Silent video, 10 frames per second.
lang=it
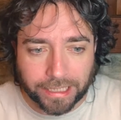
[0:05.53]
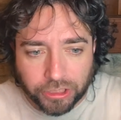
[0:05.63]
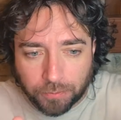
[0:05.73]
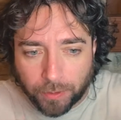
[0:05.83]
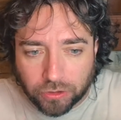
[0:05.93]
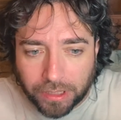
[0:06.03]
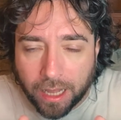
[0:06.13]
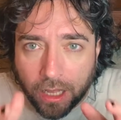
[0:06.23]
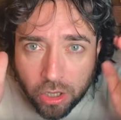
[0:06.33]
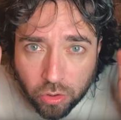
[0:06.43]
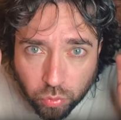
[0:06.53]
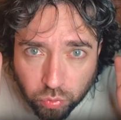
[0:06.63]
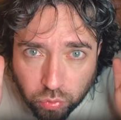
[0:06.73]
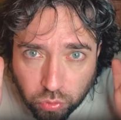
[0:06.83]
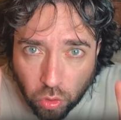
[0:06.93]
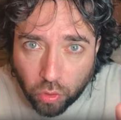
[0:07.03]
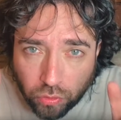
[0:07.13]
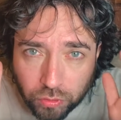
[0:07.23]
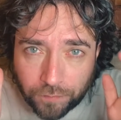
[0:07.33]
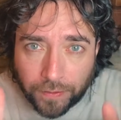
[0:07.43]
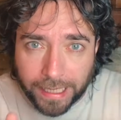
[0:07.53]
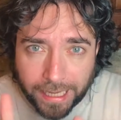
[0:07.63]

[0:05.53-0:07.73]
che ci porta un dono di fine